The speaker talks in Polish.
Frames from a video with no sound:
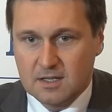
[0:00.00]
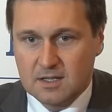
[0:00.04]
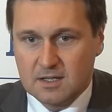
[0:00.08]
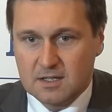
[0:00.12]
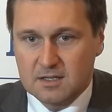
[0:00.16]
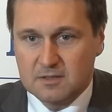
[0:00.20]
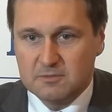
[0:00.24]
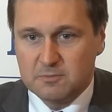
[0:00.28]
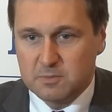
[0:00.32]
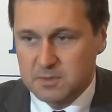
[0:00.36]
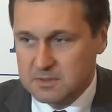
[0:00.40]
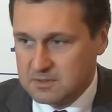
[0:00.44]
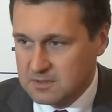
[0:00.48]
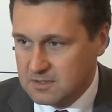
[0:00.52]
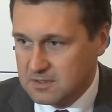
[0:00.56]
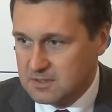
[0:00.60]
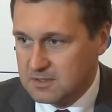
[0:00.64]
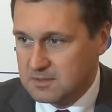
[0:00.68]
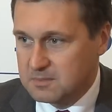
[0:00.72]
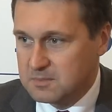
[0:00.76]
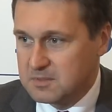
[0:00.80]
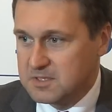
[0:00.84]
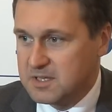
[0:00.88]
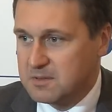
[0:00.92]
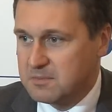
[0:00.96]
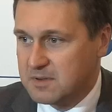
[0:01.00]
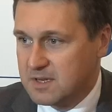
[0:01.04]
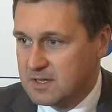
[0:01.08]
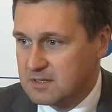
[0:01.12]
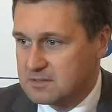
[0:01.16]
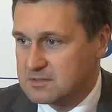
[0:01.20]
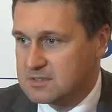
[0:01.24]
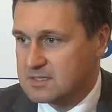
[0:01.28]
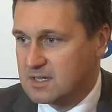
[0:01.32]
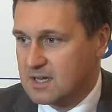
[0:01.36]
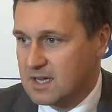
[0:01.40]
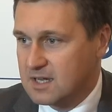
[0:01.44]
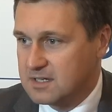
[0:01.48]
i, w, i, nie
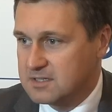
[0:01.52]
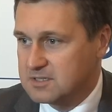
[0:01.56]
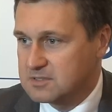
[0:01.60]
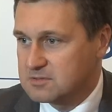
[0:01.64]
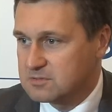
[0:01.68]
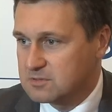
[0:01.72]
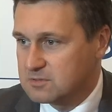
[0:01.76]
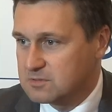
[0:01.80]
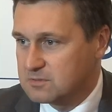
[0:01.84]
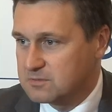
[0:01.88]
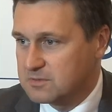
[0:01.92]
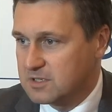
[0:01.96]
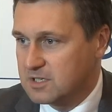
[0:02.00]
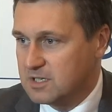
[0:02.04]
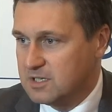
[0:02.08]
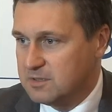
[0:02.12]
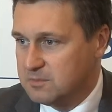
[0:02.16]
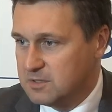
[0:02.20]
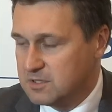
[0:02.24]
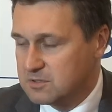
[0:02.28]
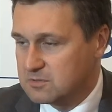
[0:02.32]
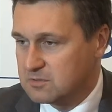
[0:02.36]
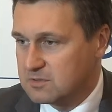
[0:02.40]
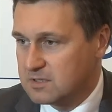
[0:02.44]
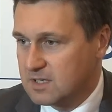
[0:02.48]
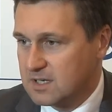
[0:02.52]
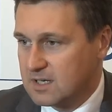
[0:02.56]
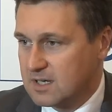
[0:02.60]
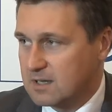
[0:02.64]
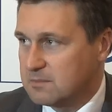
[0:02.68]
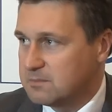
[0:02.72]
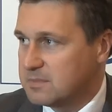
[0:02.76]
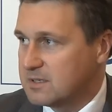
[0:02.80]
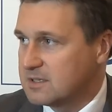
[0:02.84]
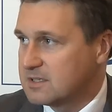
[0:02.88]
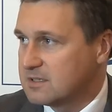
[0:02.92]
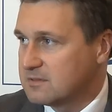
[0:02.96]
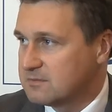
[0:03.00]
mając ani złotówki limitu na
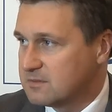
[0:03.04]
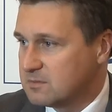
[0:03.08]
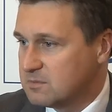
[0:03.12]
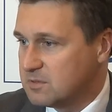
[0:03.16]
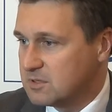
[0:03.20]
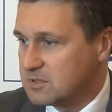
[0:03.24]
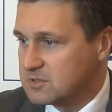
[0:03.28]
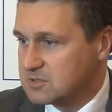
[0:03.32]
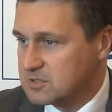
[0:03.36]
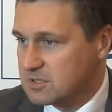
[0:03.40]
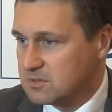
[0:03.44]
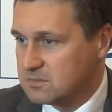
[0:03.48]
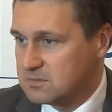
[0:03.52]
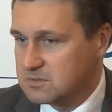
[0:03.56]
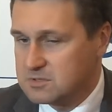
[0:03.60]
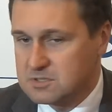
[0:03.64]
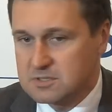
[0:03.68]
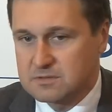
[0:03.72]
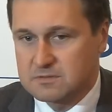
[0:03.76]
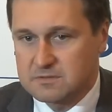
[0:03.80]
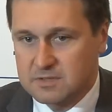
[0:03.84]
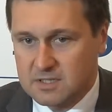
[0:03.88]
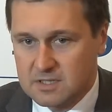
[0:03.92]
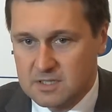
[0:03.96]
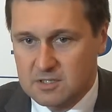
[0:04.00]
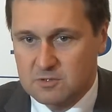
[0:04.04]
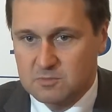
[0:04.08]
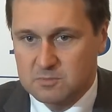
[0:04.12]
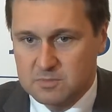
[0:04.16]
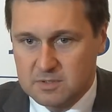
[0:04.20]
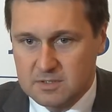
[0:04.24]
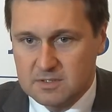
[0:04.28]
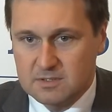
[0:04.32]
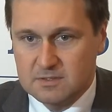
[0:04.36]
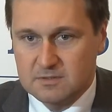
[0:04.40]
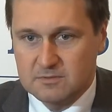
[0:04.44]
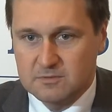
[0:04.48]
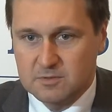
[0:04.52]
kampanię wyborczą, czy
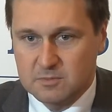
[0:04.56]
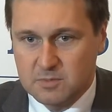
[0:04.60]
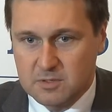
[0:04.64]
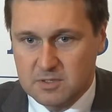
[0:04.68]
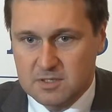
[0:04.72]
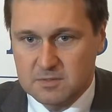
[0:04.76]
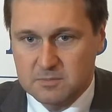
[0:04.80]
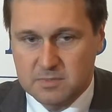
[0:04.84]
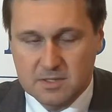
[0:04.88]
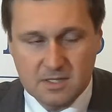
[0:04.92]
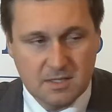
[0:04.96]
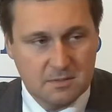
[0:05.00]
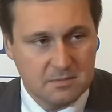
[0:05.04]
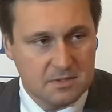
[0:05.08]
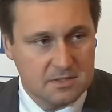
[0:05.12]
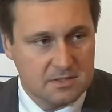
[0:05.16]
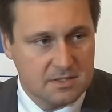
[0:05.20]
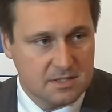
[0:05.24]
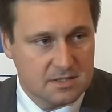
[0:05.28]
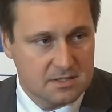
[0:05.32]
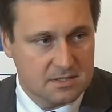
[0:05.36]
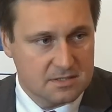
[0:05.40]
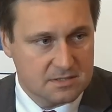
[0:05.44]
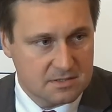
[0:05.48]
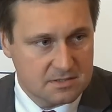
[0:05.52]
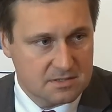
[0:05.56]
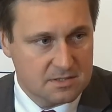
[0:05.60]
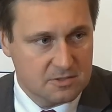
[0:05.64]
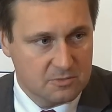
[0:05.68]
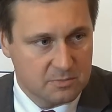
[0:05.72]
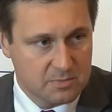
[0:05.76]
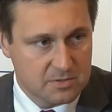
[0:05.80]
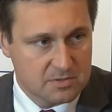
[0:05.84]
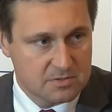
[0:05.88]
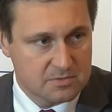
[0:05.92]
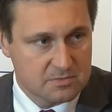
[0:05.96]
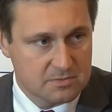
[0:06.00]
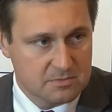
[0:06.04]
wygrałby wybory parlamentarne, został
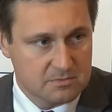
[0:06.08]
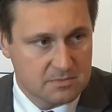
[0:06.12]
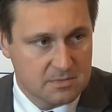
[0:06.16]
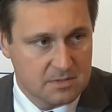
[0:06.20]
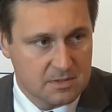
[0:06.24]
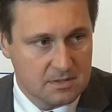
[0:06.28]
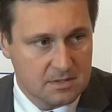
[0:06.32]
posłem?